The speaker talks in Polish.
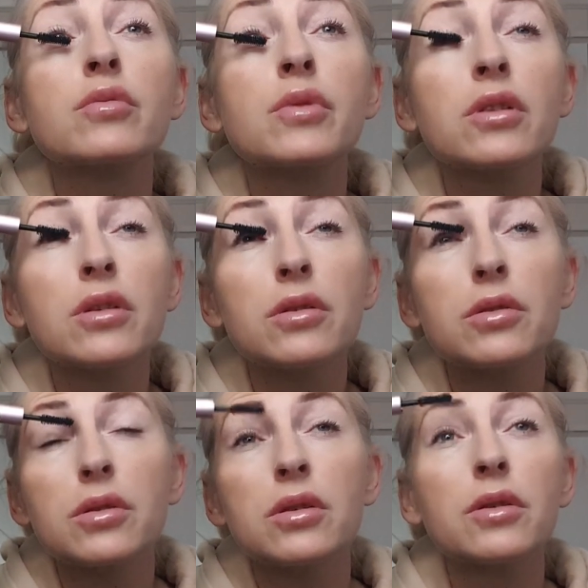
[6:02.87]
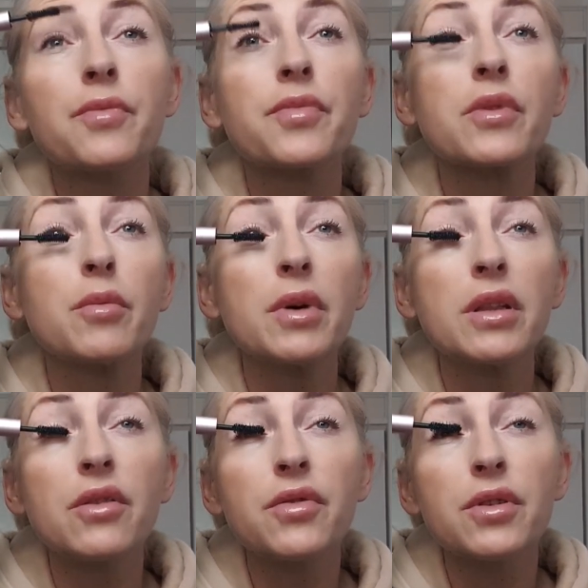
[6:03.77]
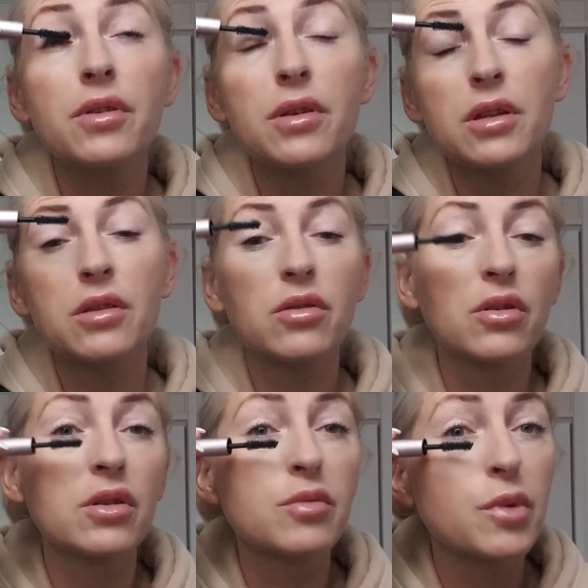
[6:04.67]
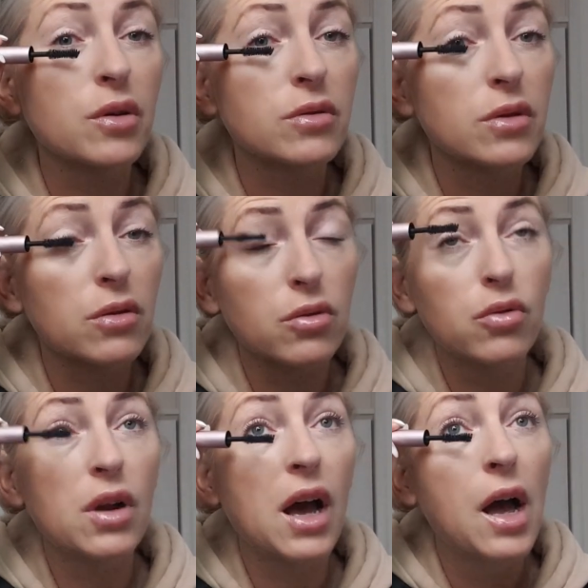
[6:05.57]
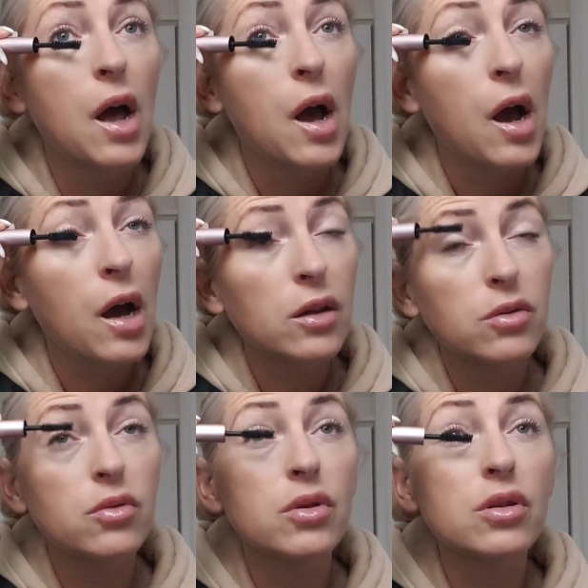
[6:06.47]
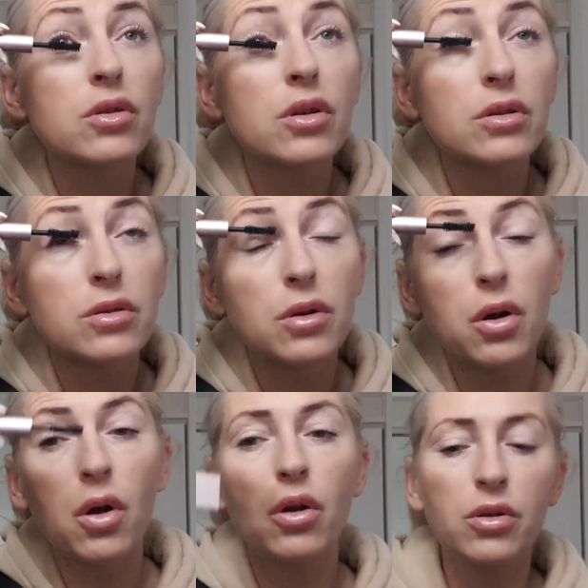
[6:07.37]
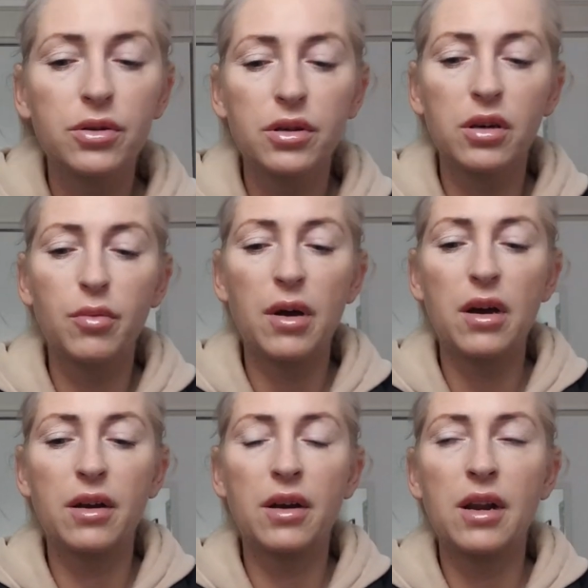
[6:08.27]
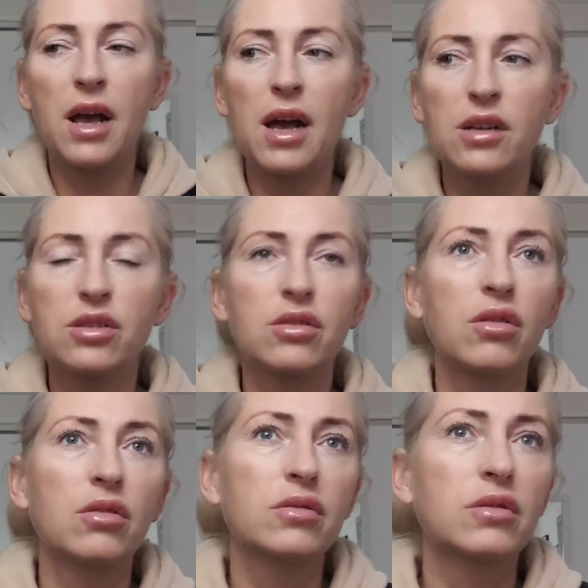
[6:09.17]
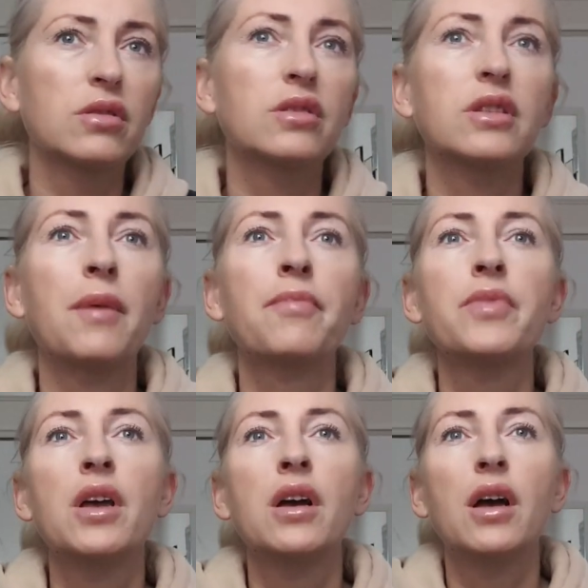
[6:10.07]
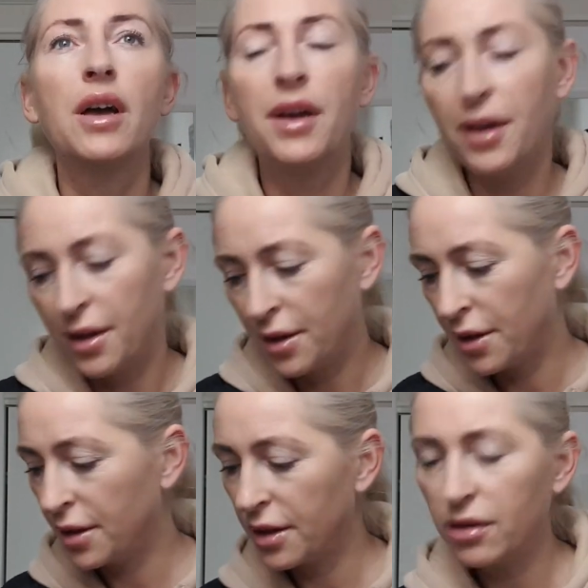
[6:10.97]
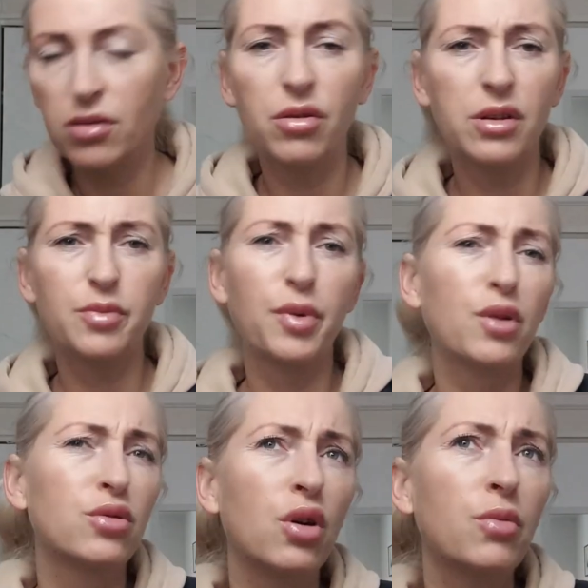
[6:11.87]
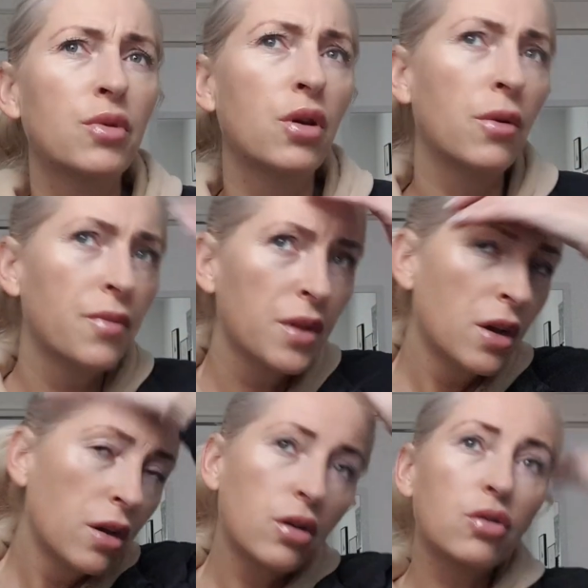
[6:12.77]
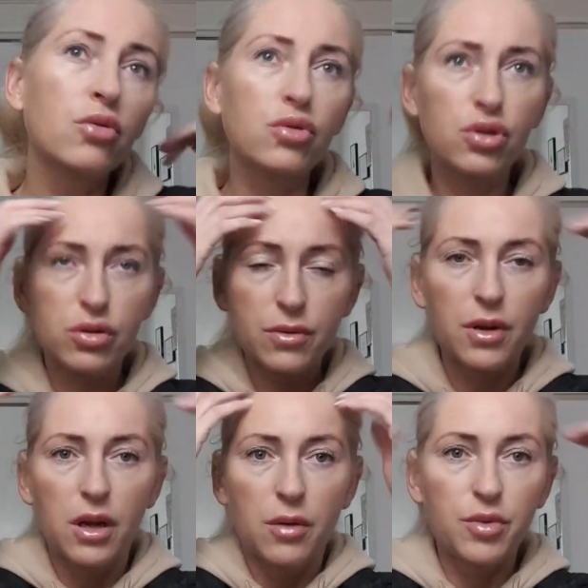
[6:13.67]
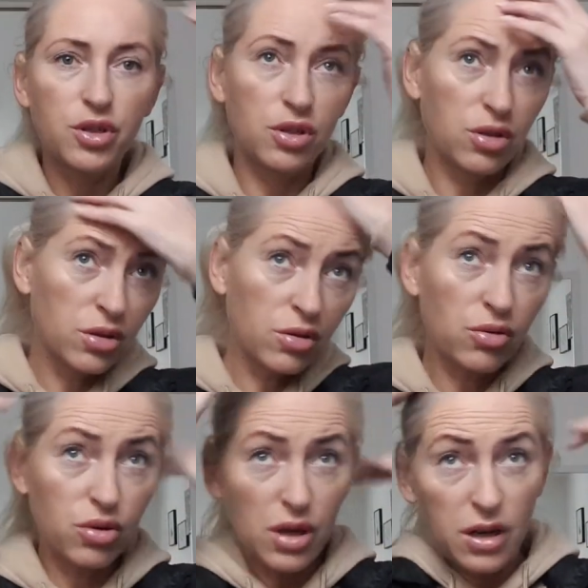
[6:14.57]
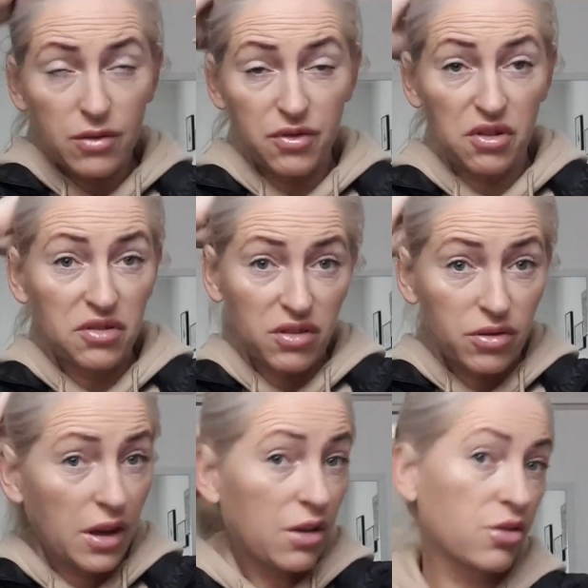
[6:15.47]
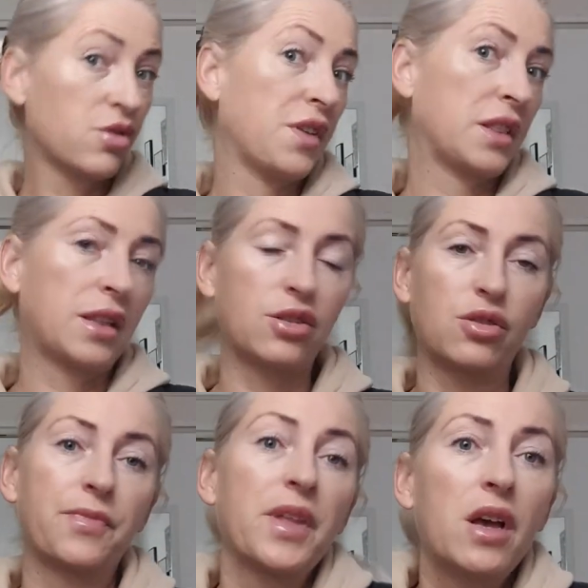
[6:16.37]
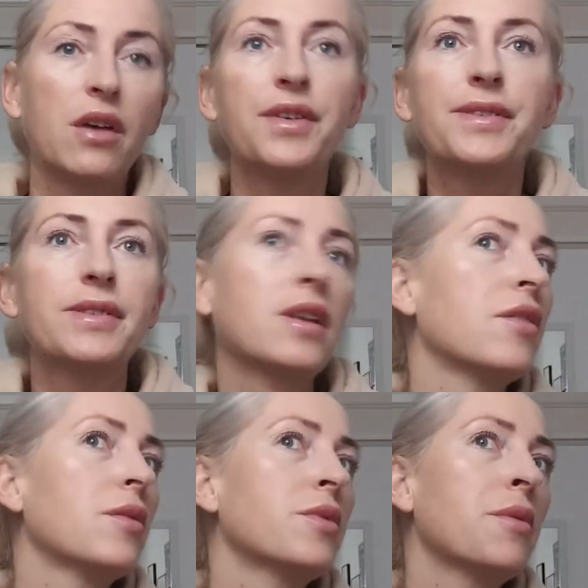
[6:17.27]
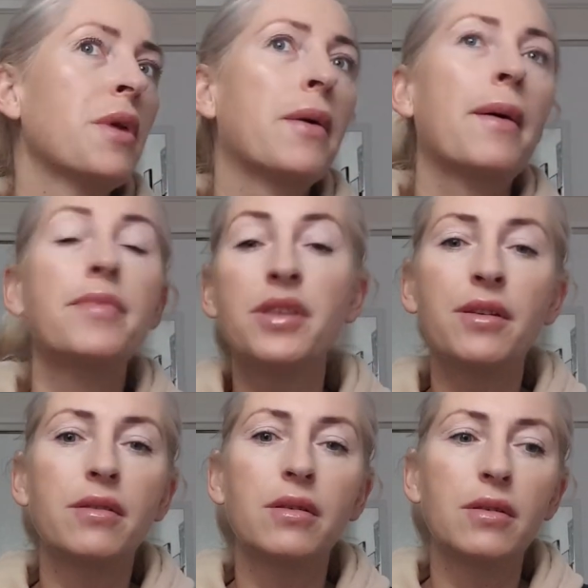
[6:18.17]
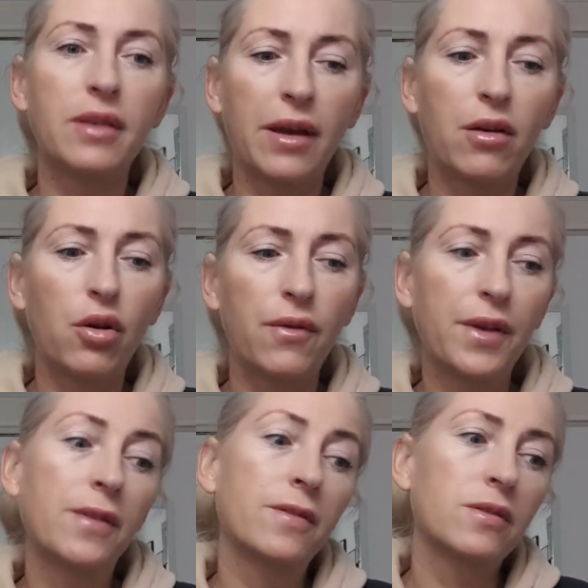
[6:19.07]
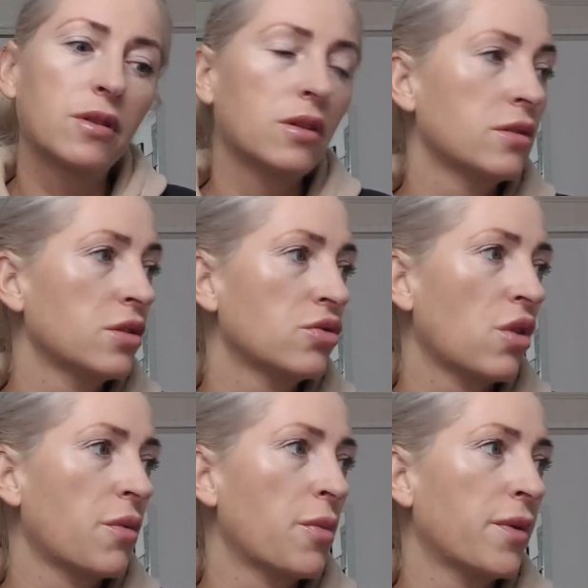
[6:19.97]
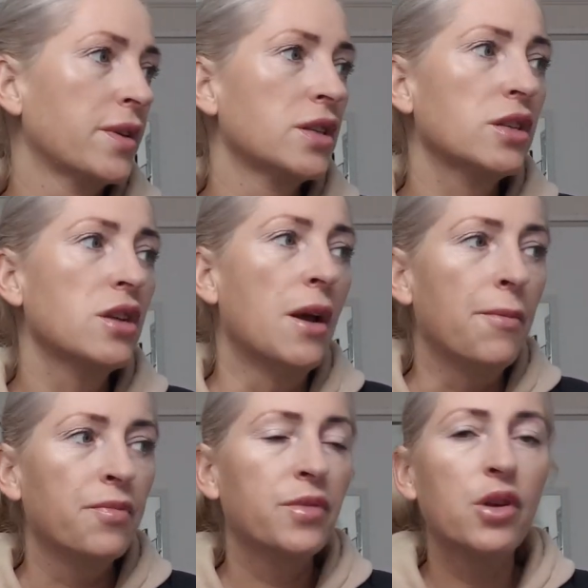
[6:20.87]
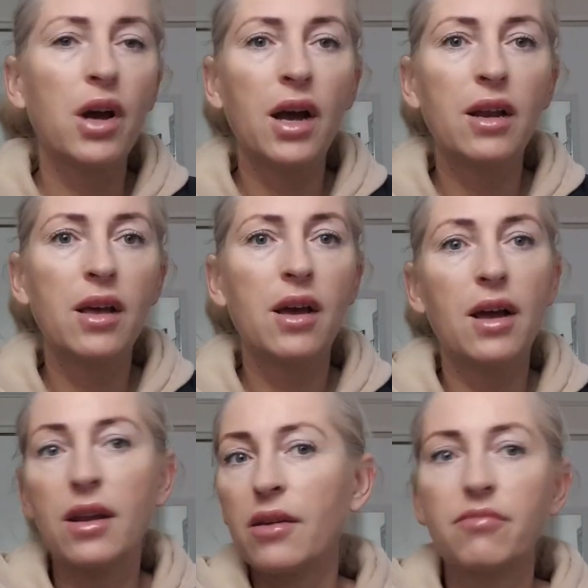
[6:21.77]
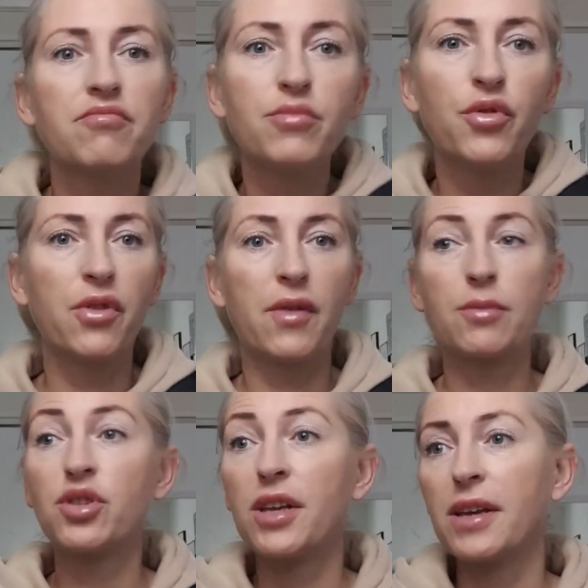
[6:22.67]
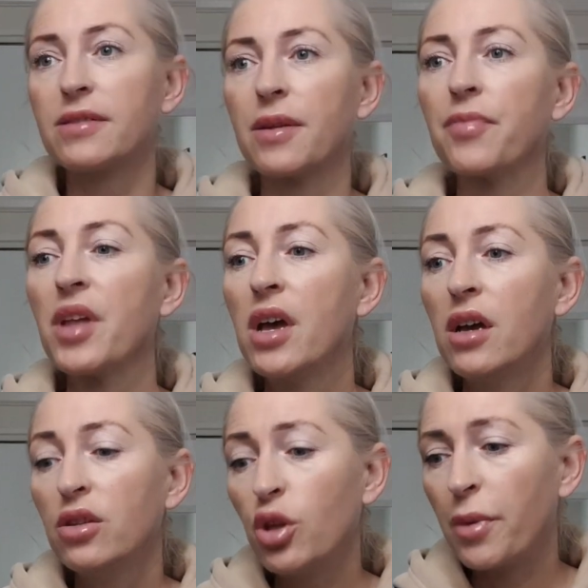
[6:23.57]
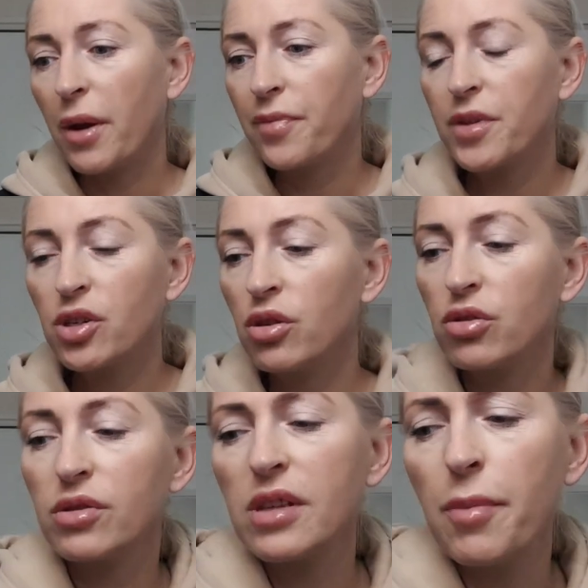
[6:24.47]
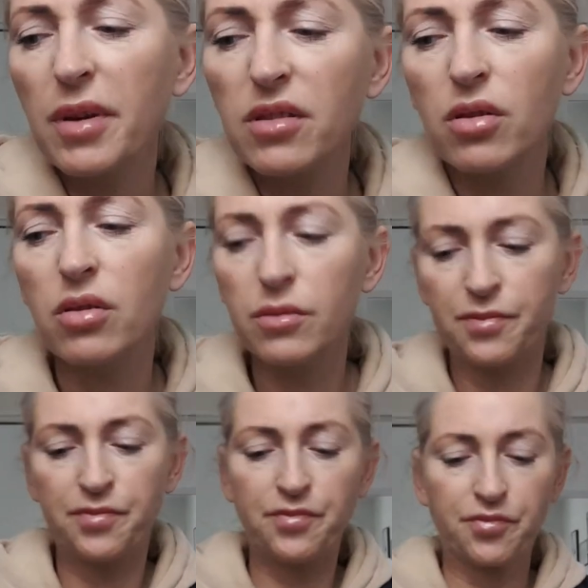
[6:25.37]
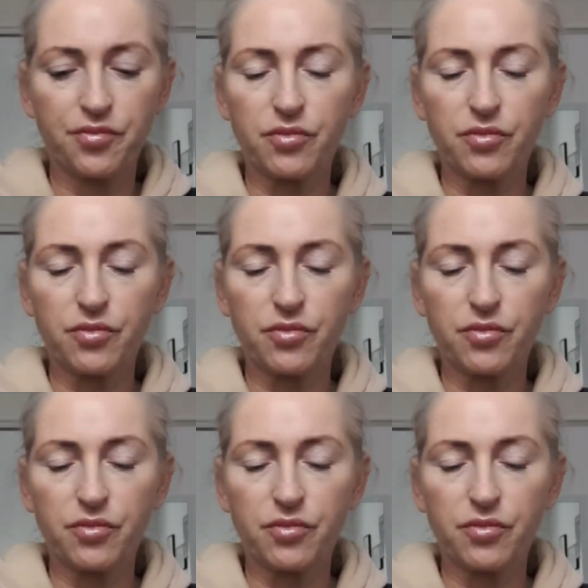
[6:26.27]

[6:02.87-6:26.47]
kosmetyki z mm, Benefit. Jeden to jest bronzer Hula, a drugi to jest Gold chyba Rush, Gold coś tam e, i to jest podobno róż. Pisze, że to jest róż, ale wygląda to jak rozświetlacz. Więc nie wiem, nie miałam nigdy tego, więc e, ciężko mi powiedzieć, no ale, ale mówię Wam, że jest. Dobra, jeżeli chodzi o zapach, to, mm,